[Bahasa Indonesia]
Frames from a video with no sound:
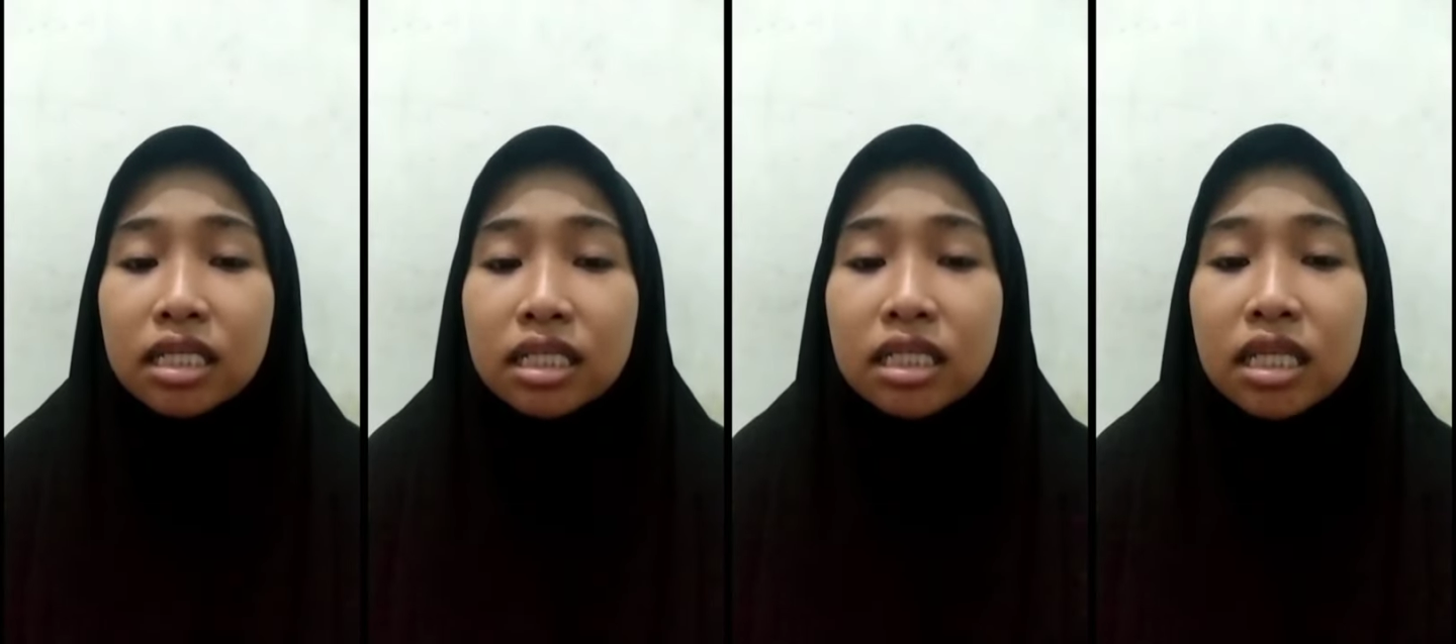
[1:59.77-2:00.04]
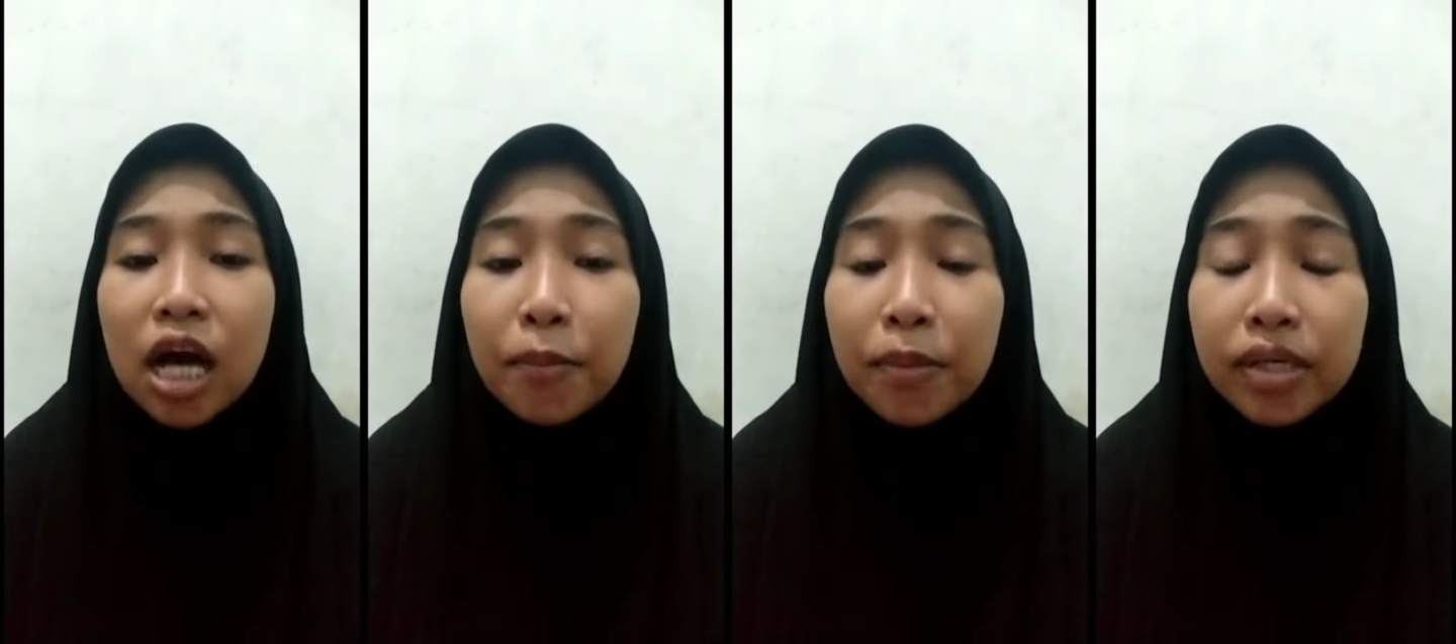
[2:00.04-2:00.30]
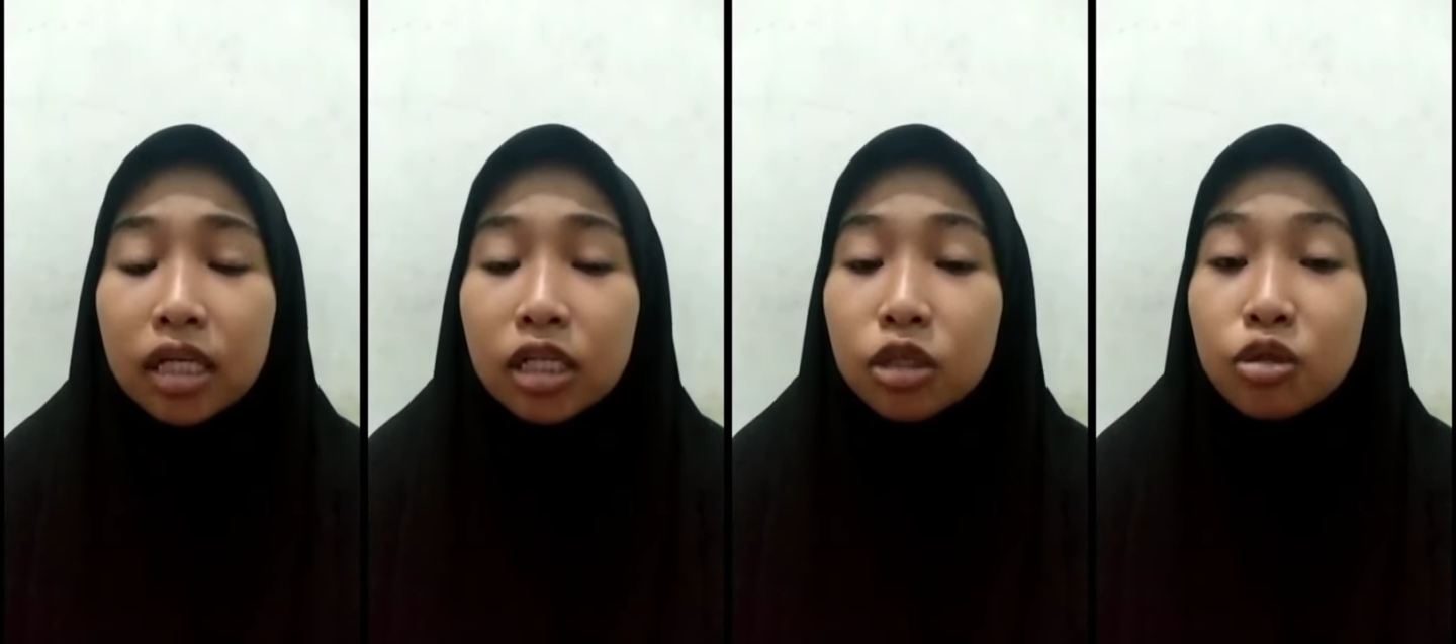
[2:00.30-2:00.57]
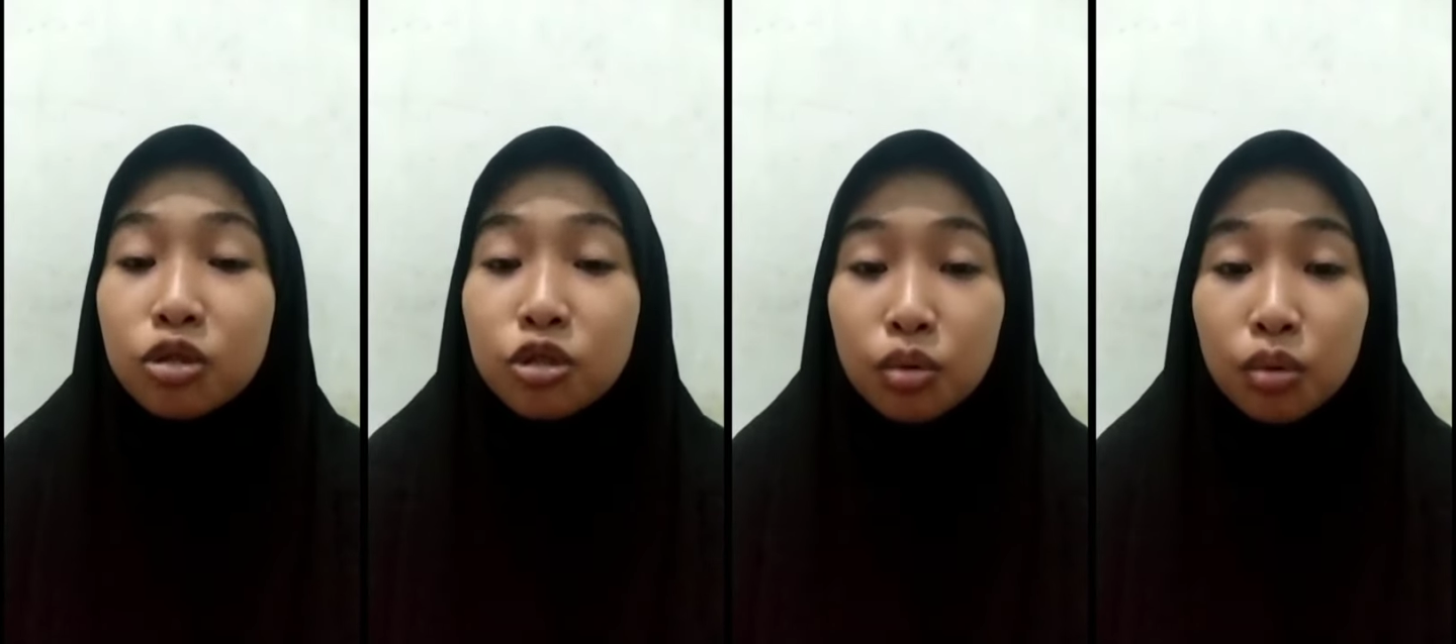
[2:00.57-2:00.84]
sejak abad
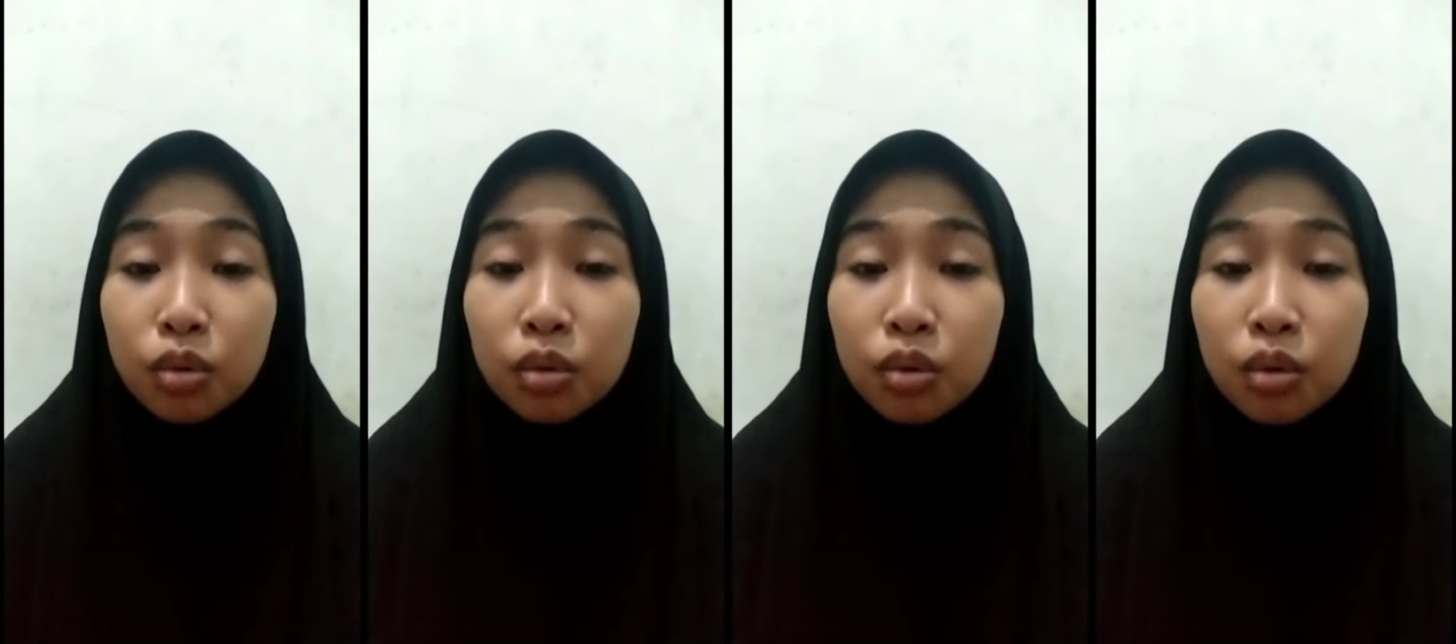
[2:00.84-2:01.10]
ke-7.